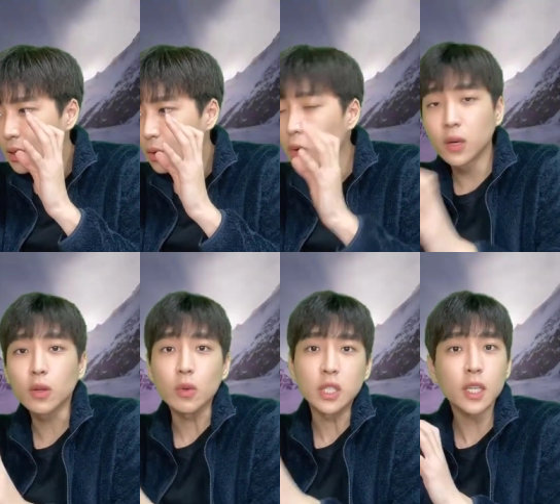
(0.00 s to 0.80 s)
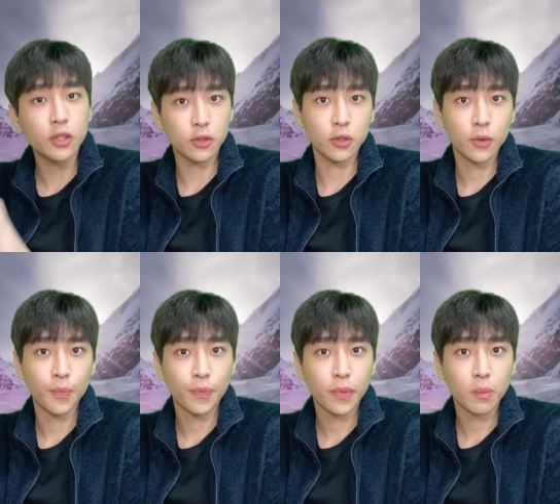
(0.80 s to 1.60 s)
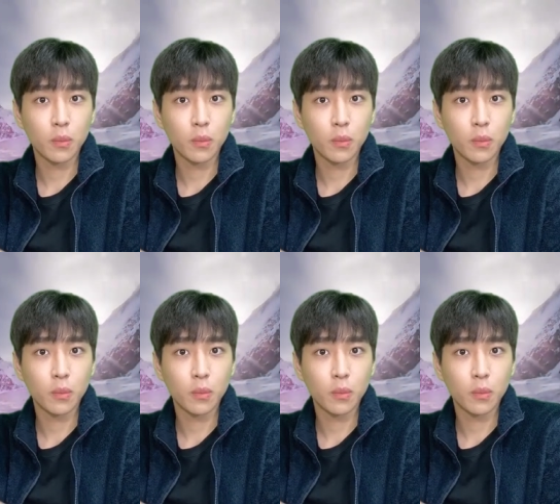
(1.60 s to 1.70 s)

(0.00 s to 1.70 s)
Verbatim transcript: 혹은 또 실수, 뭐